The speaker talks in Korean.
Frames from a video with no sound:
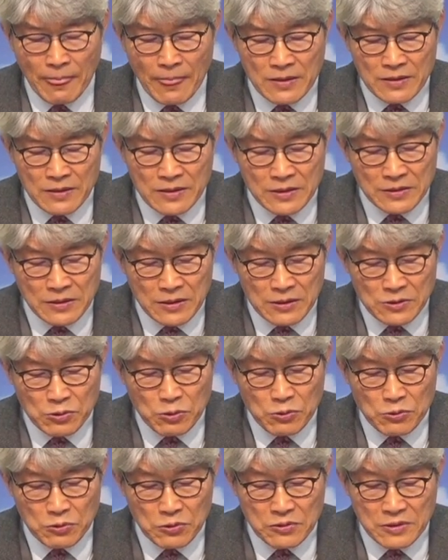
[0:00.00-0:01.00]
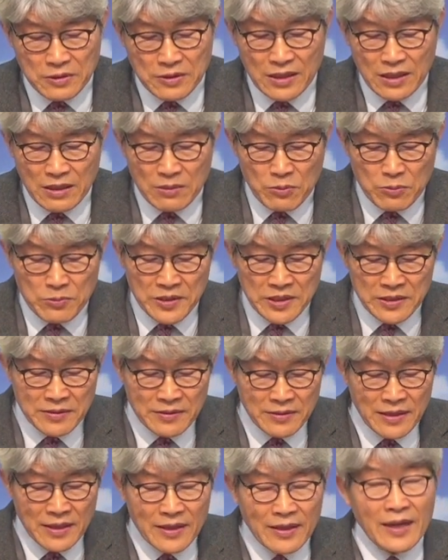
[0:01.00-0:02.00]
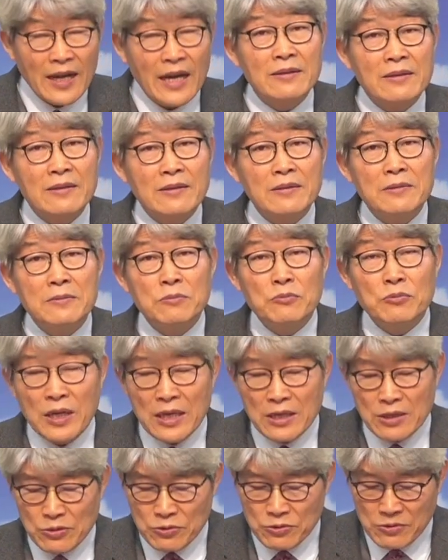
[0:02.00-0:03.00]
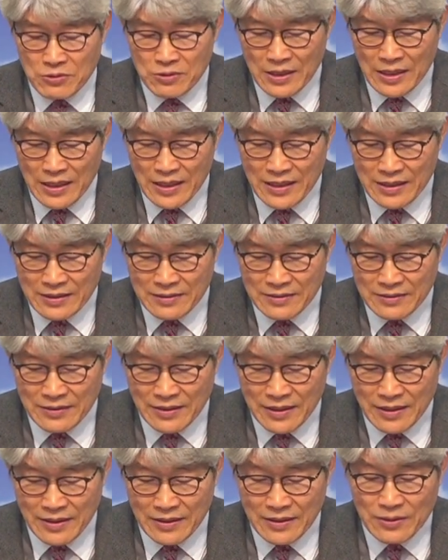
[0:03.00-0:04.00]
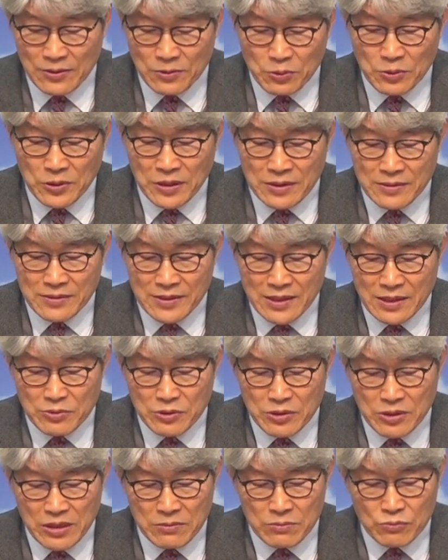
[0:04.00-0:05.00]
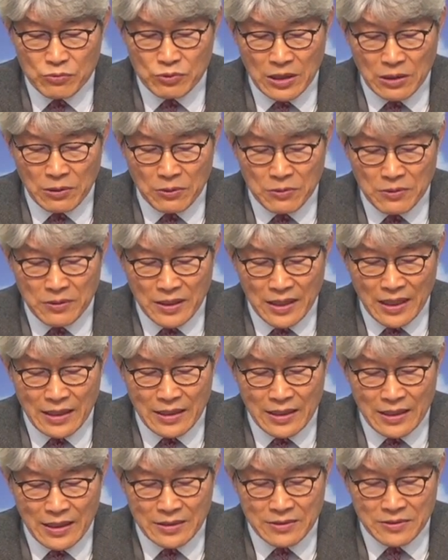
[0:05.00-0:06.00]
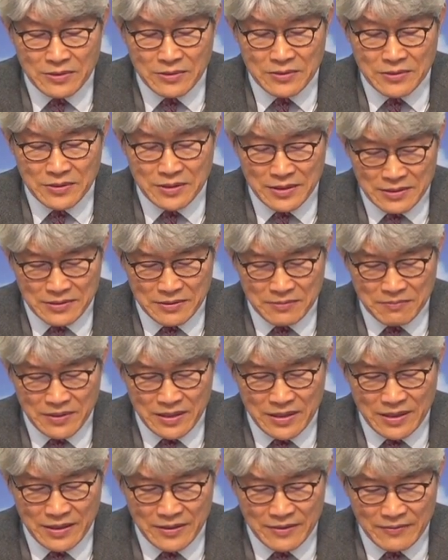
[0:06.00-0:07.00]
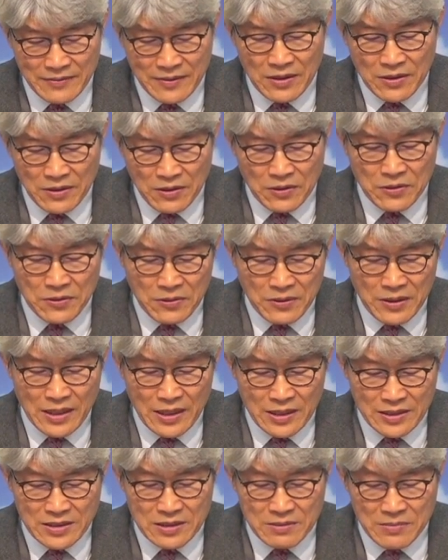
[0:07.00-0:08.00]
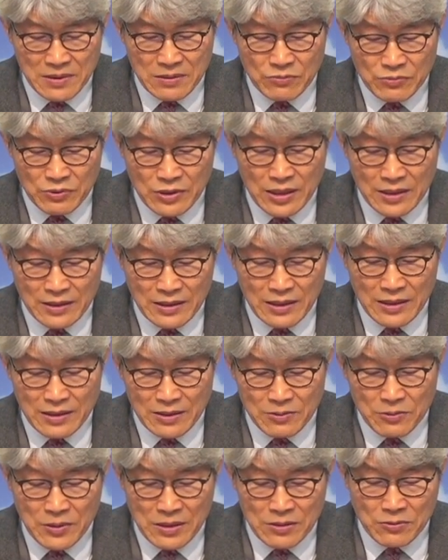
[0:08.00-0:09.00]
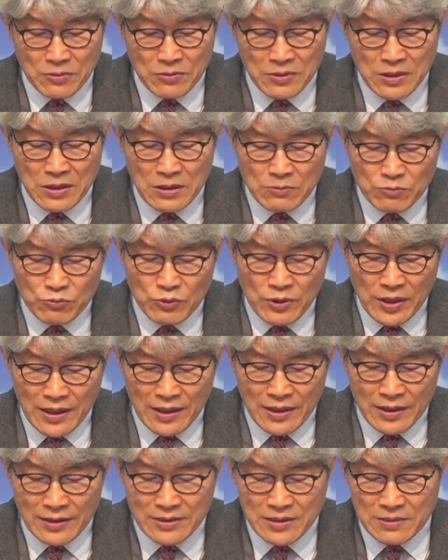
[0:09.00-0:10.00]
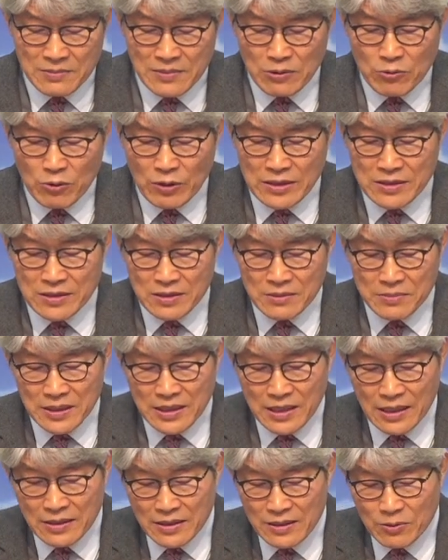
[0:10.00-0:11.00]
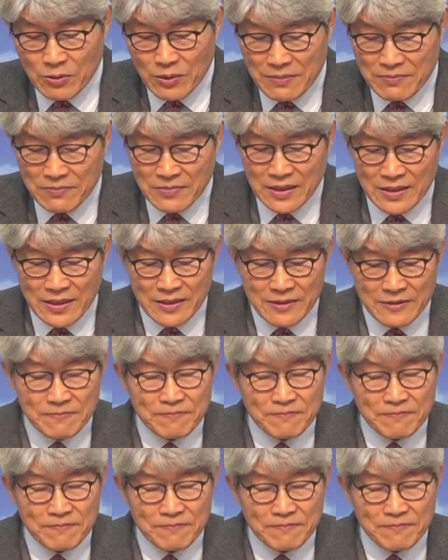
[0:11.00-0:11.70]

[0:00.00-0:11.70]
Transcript: 그들 속으로 들어가 보면 같은 문화인 줄 알았는데 또 다른 세부적인 문화로 갈라져 있습니다. 언어가 같지만 문화가 다르기도 하고 문화가 같지만 관습이 다르기도 합니다.